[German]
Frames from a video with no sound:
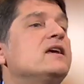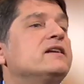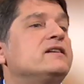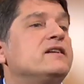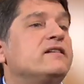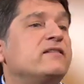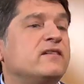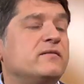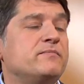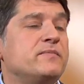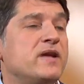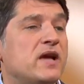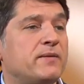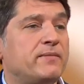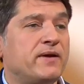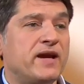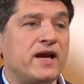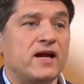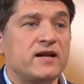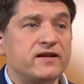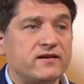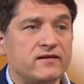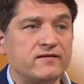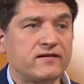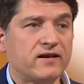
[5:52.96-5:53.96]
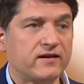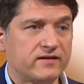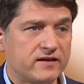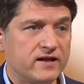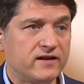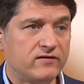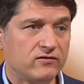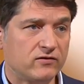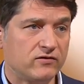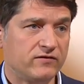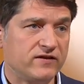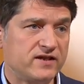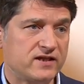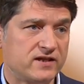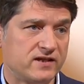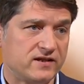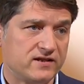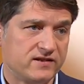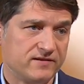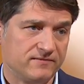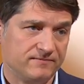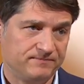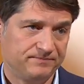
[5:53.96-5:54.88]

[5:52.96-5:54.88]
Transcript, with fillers: Die sind mir aber ehrlich gesagt nicht Leute, so wichtig.